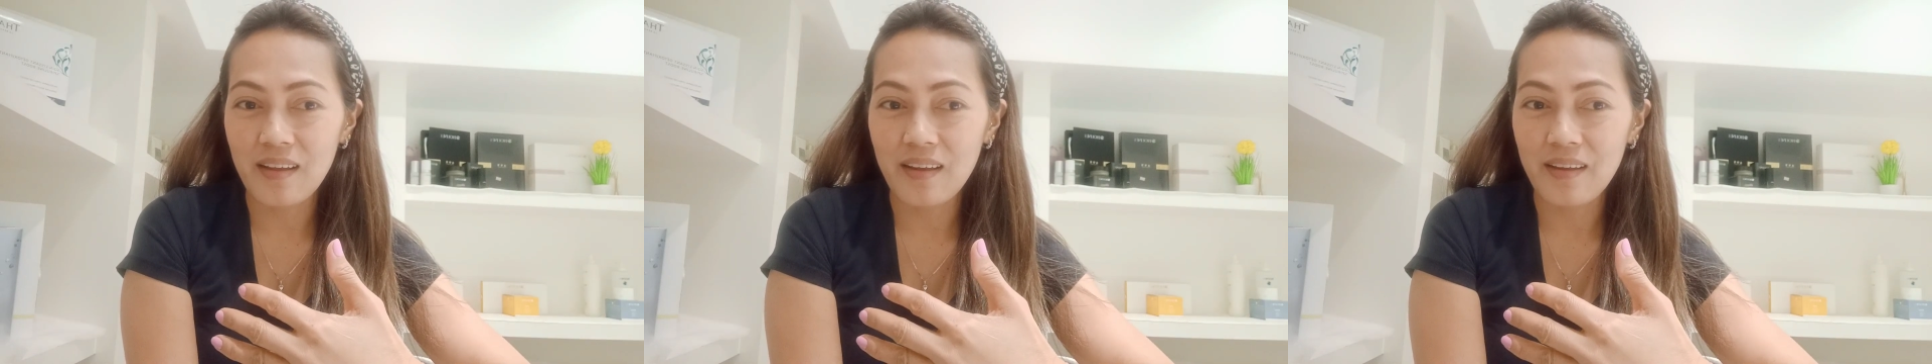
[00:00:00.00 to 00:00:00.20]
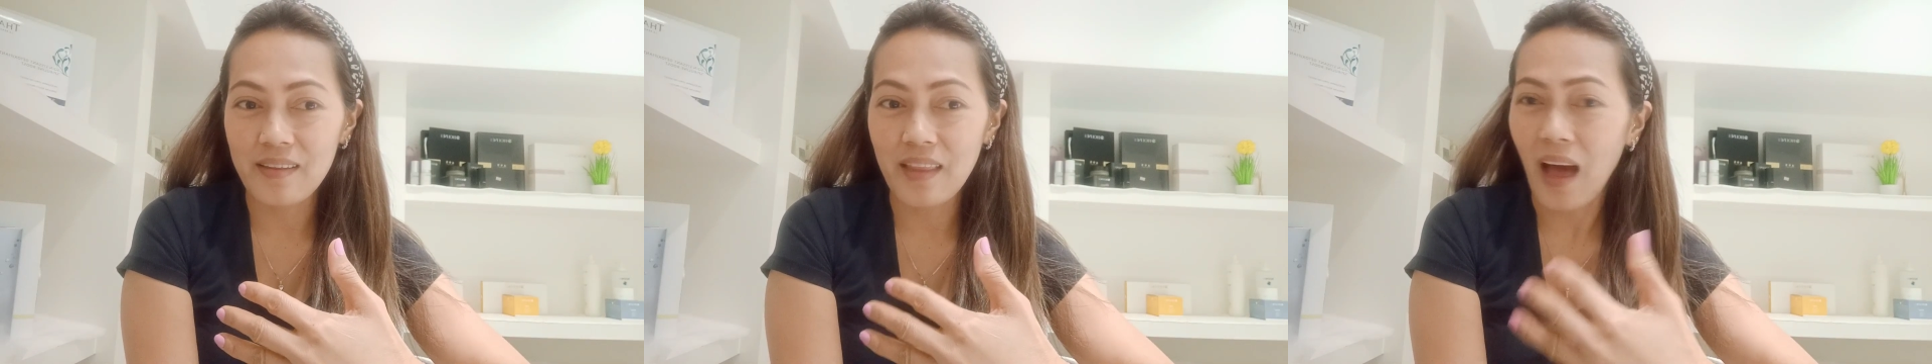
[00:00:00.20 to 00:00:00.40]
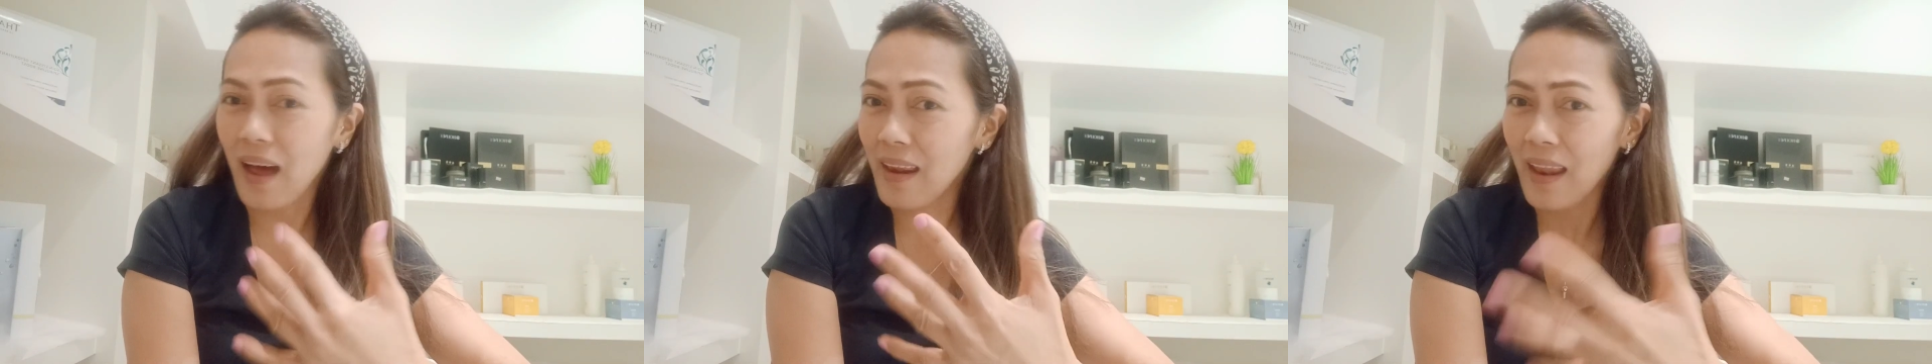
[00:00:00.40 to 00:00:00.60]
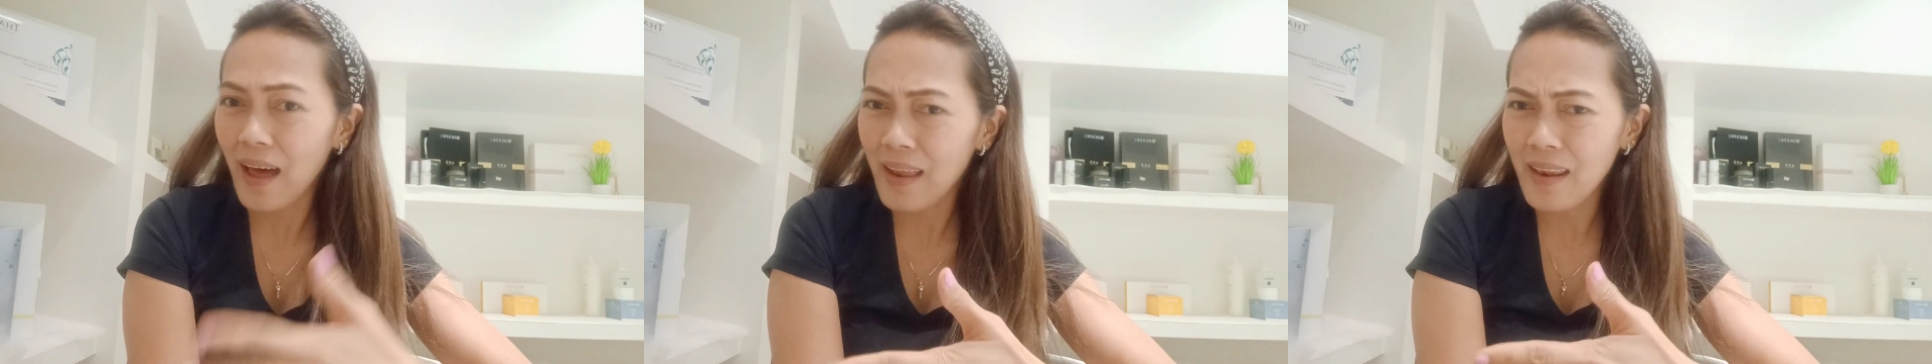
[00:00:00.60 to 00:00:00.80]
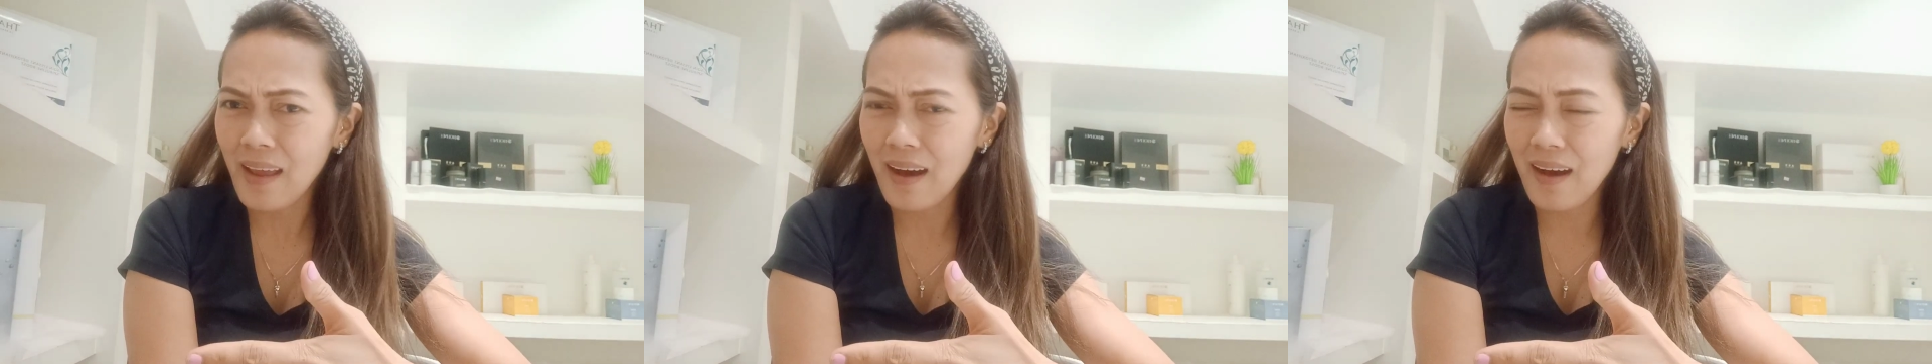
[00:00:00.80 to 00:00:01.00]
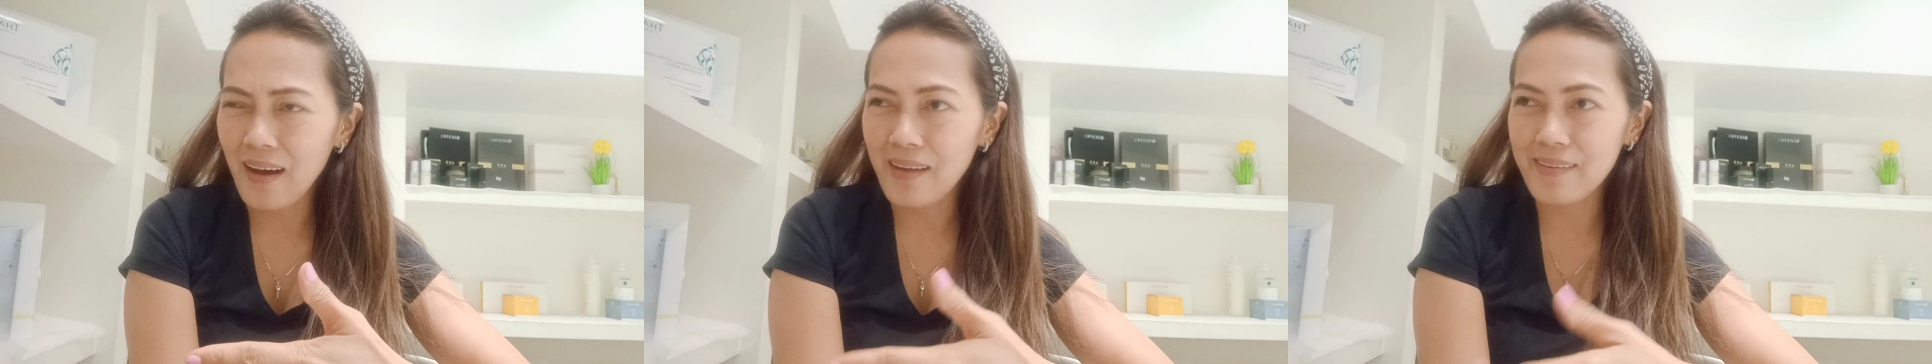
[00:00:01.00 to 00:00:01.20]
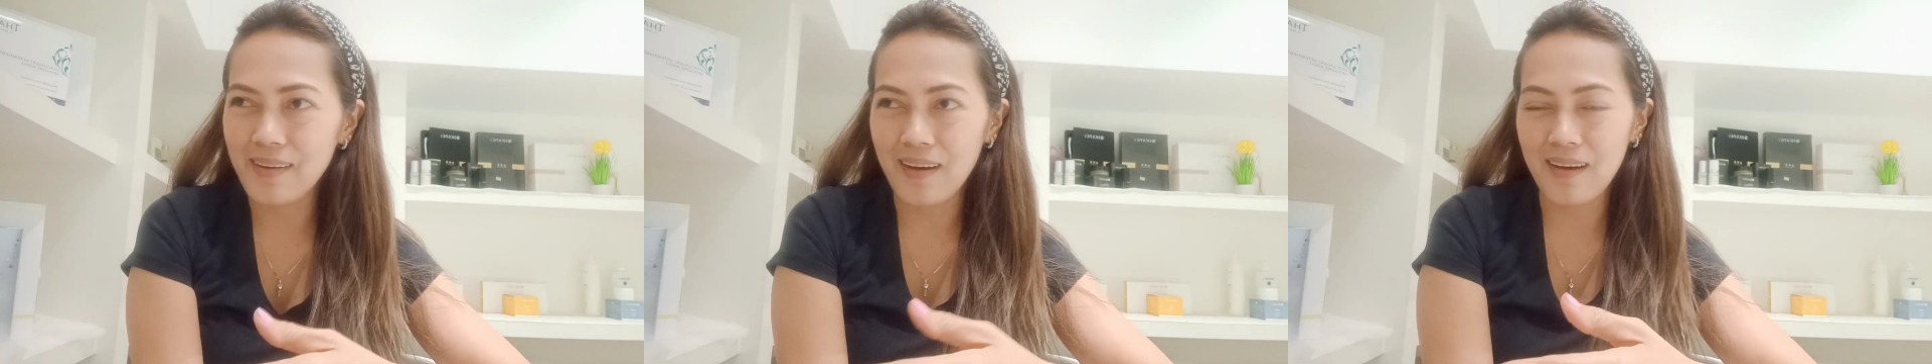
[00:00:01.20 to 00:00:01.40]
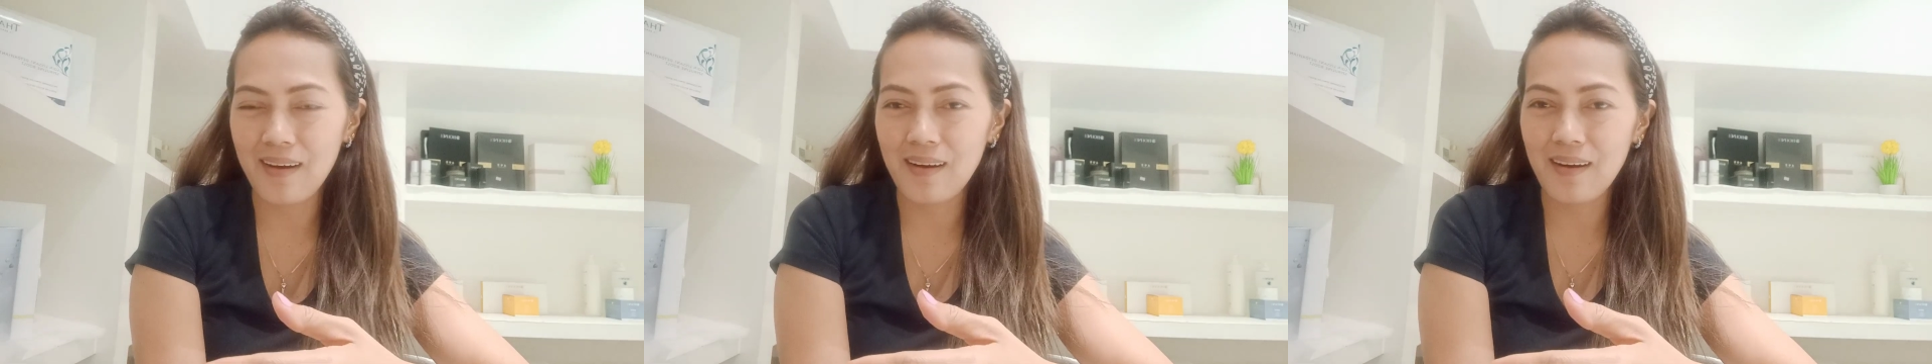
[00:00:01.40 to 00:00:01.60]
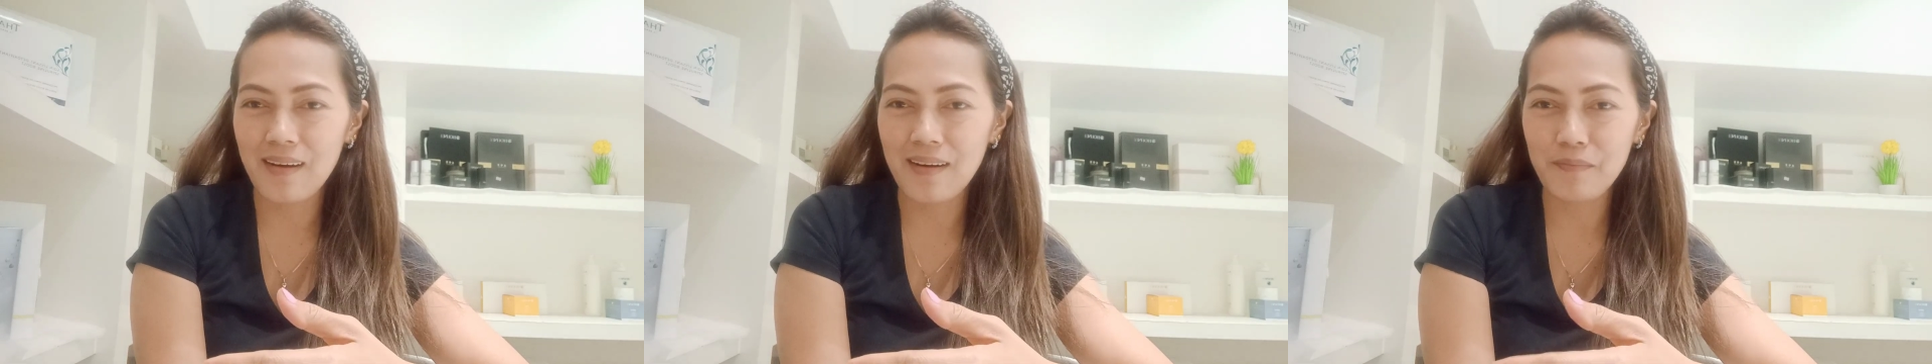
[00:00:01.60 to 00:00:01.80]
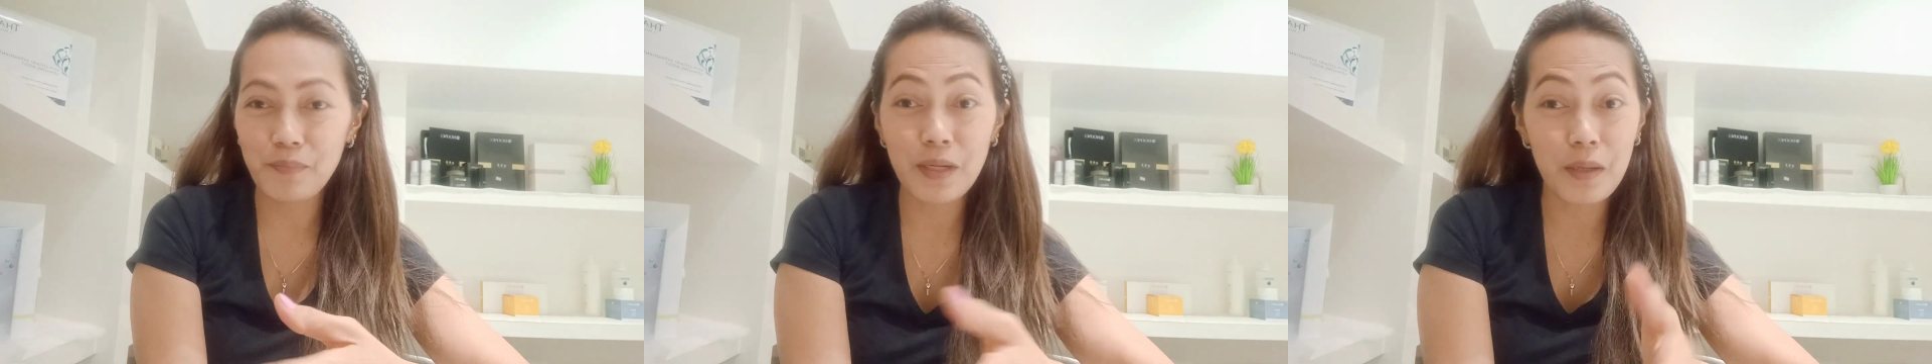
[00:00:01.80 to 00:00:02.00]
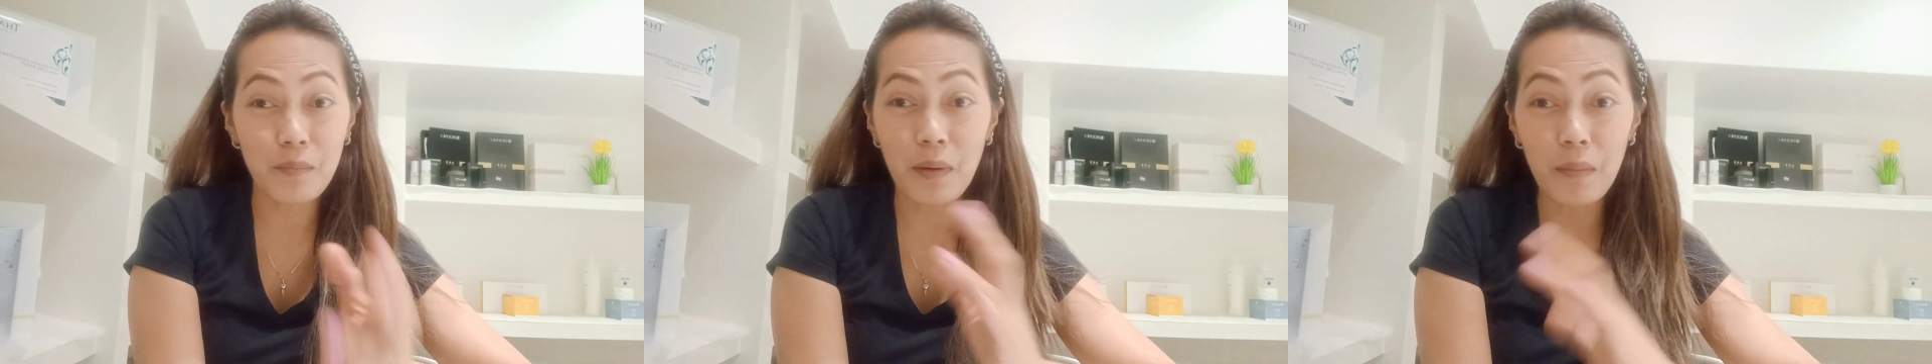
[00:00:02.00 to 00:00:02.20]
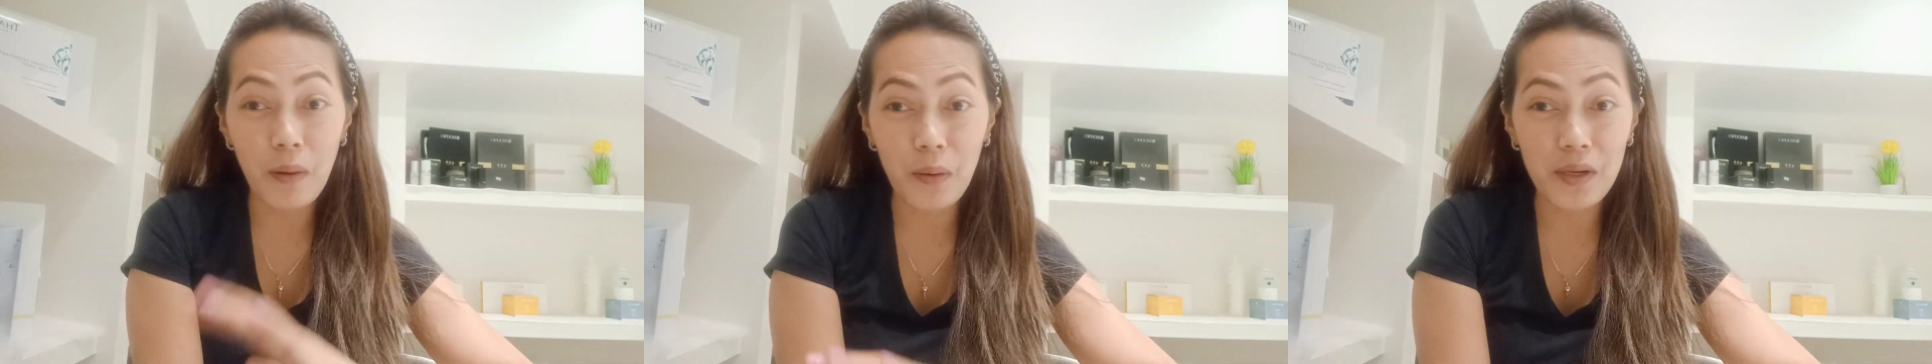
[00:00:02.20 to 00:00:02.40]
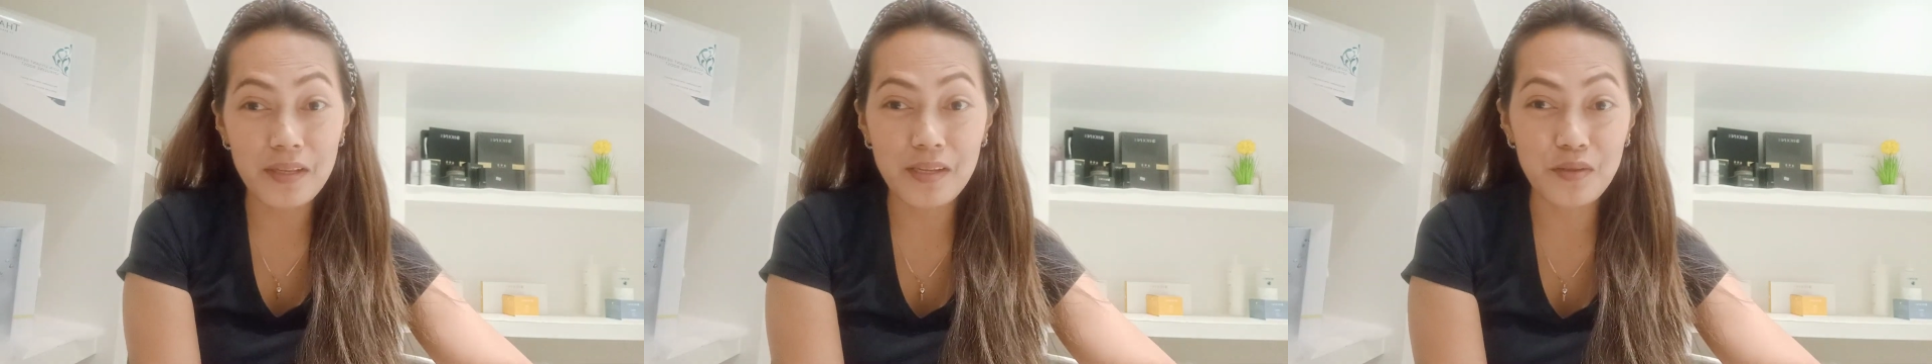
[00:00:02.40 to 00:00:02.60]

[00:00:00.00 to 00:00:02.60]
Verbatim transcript: naalala na pinagbabawal